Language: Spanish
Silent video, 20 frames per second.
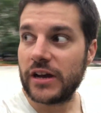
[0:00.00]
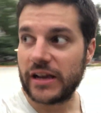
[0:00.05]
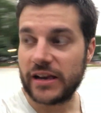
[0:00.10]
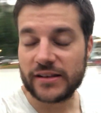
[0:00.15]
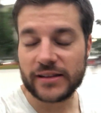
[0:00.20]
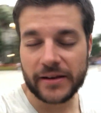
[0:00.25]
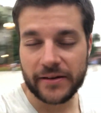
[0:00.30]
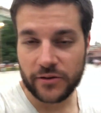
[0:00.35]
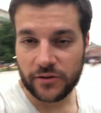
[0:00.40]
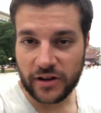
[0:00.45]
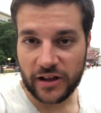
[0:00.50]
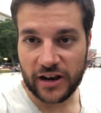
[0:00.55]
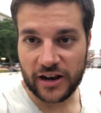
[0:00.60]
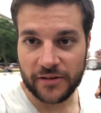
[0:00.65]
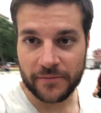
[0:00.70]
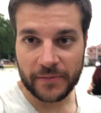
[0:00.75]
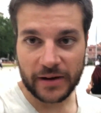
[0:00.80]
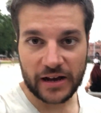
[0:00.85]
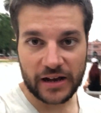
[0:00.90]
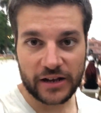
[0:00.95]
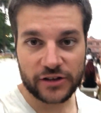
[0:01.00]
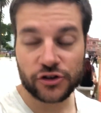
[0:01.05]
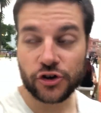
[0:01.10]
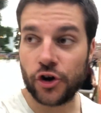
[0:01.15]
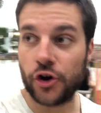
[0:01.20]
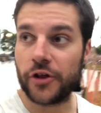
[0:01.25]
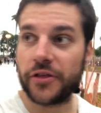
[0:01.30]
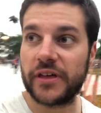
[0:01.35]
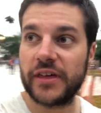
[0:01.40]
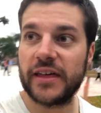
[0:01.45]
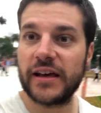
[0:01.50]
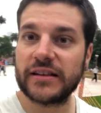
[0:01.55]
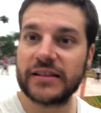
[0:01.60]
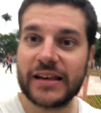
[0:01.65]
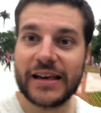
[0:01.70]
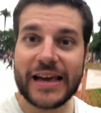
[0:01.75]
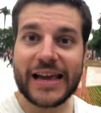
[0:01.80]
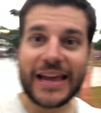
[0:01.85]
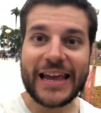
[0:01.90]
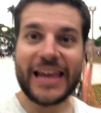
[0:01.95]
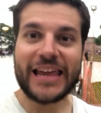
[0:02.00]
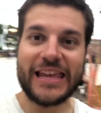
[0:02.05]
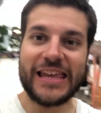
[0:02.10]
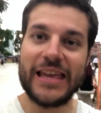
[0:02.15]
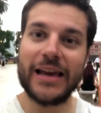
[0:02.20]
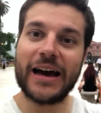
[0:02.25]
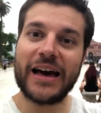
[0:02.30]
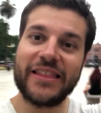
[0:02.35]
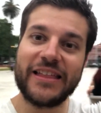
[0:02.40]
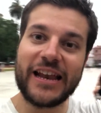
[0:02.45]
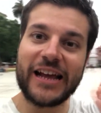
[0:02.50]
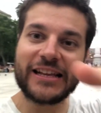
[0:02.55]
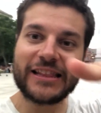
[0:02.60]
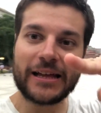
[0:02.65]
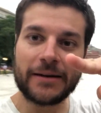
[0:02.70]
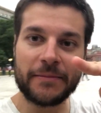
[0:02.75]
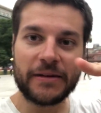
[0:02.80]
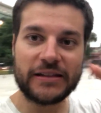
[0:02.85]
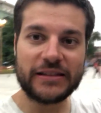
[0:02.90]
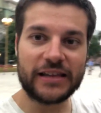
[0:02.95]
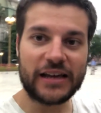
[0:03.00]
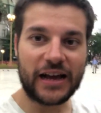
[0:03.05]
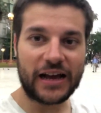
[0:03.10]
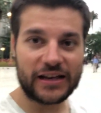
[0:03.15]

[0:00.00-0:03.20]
que está en una de las más conocidas, y llega directamente